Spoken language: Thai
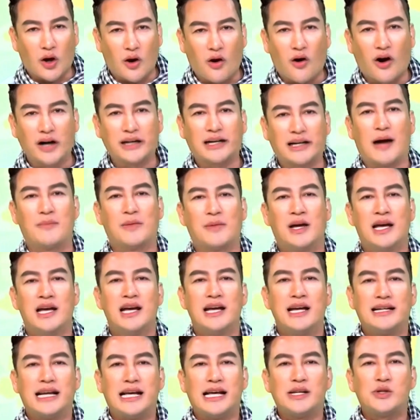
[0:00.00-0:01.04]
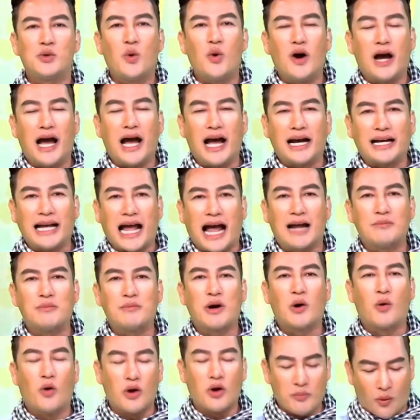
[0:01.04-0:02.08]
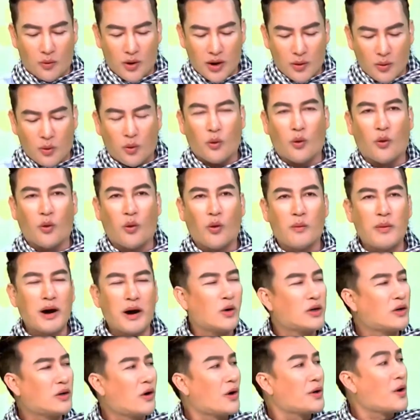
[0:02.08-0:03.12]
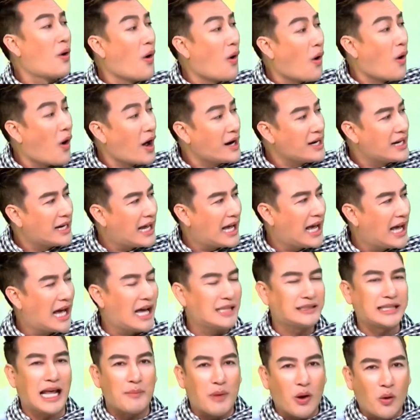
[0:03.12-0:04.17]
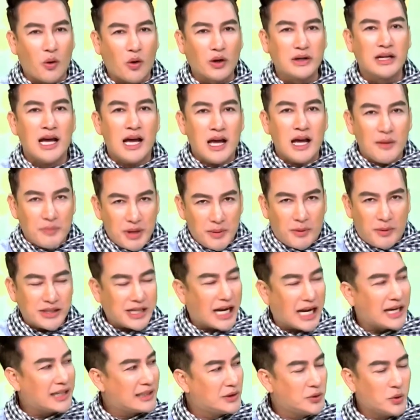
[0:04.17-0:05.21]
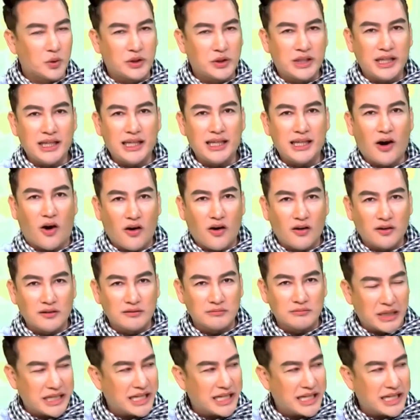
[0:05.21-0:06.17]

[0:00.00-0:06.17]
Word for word: ธรครับ ในช่วงอากาศบางคนบอกว่าโอ้โห บางคนก็ร้อนนะฮะแต่บางคนพี่บอลจัดอยู่ที่ห้องบ